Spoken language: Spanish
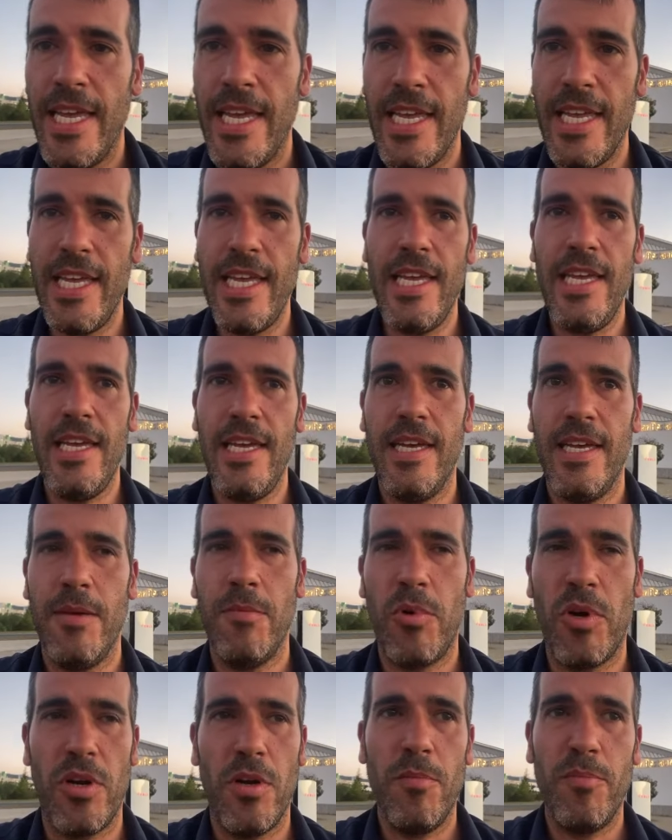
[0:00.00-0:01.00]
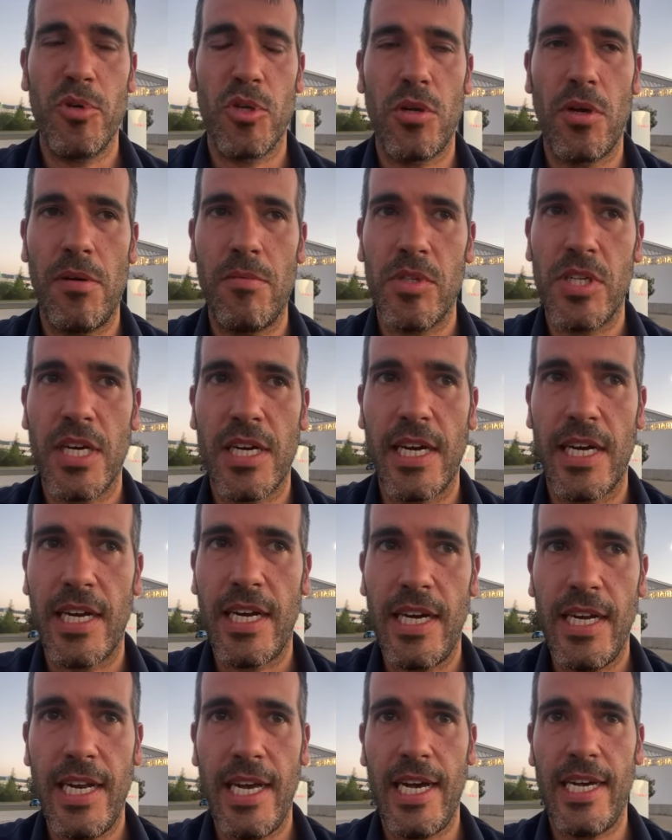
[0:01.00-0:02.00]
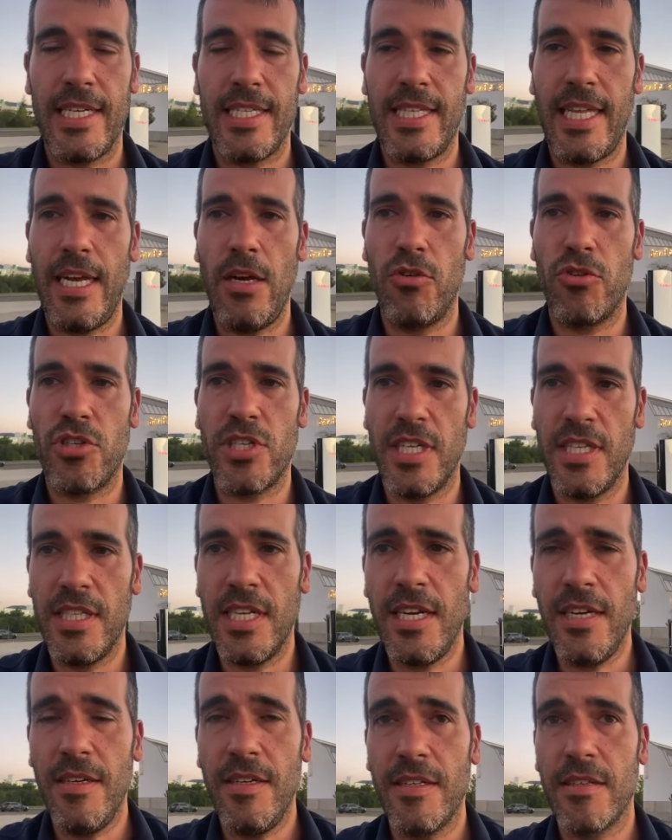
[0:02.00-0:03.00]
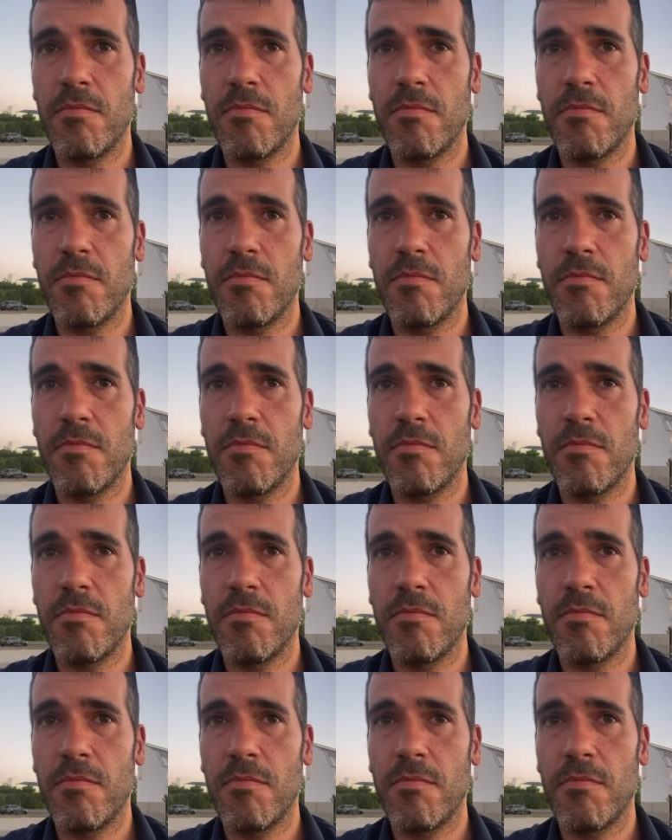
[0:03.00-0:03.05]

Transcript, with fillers: y bueno, pues lo vamos a cargar hasta el 80%,